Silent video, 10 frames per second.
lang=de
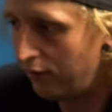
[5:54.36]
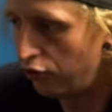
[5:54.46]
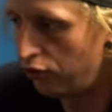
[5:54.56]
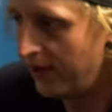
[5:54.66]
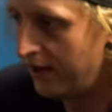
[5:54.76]
so
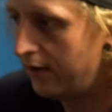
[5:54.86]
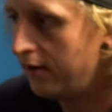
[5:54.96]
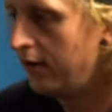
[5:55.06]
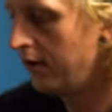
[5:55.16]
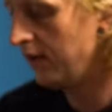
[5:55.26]
schwer.
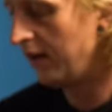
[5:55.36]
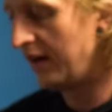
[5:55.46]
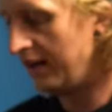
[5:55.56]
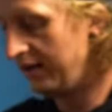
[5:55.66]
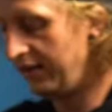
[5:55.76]

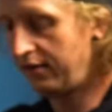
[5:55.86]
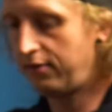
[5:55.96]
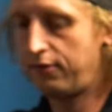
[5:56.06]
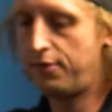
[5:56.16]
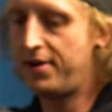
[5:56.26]
Allerdings,
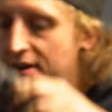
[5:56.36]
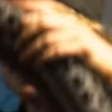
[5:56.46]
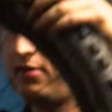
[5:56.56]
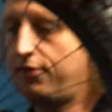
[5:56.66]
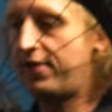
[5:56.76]
wenn man nicht